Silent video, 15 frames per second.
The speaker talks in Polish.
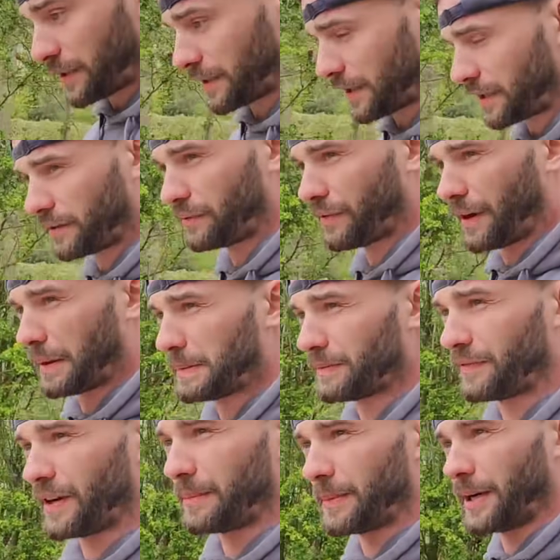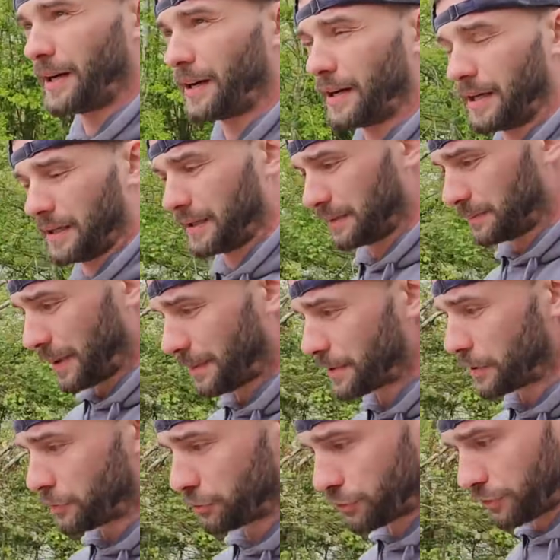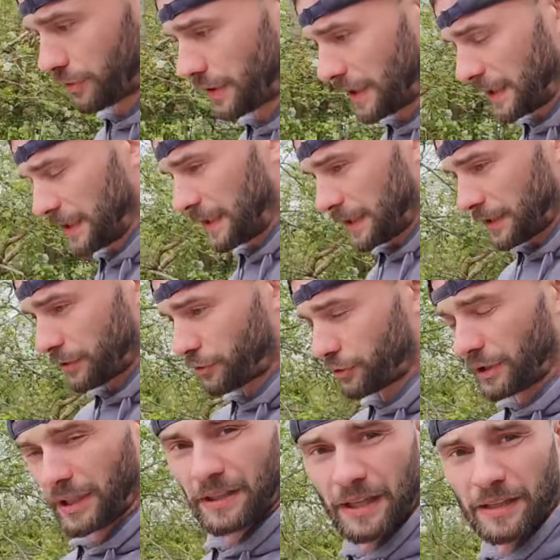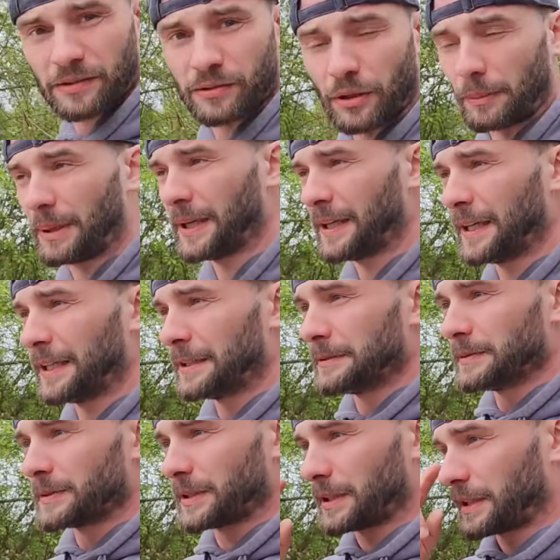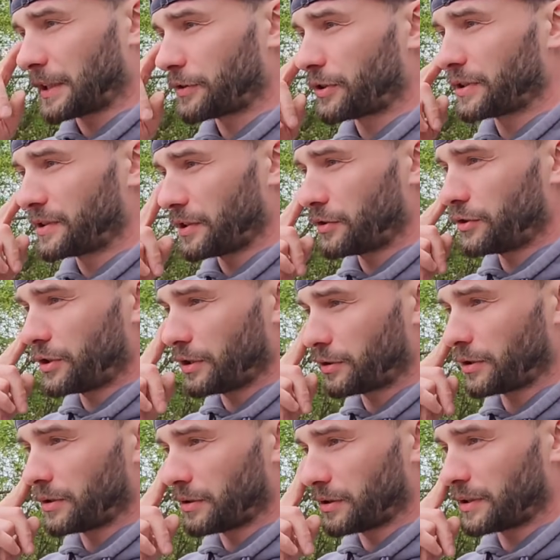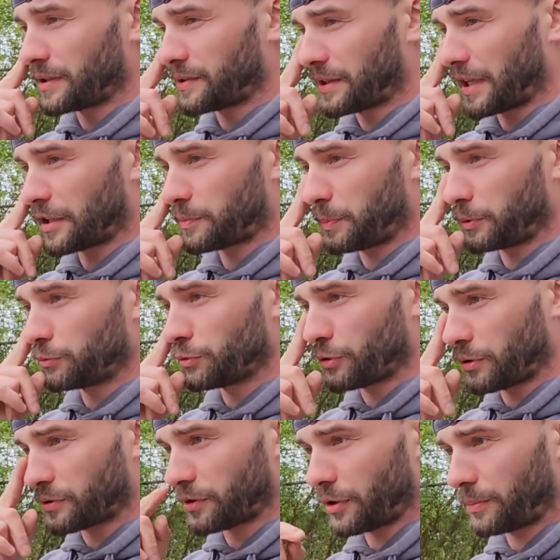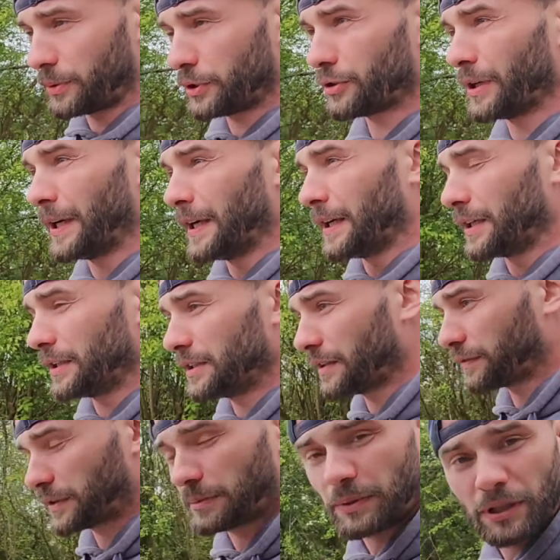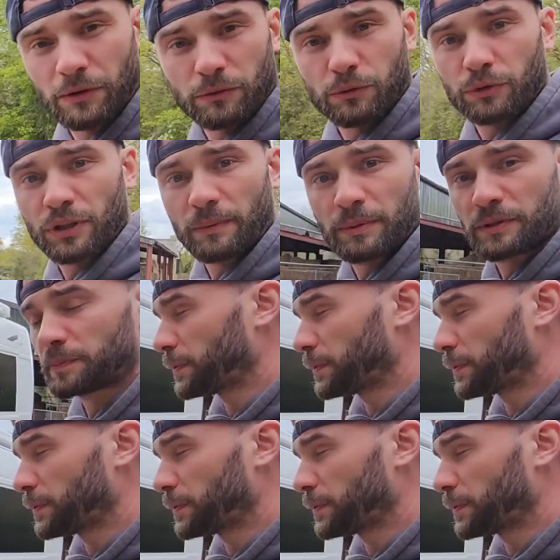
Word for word: nie nagrywałem Wam, a mamy już 14. Także chcę dzisiaj ten, ten stelaż pod łóżko zrobić. I idę w tym kierunku nie bez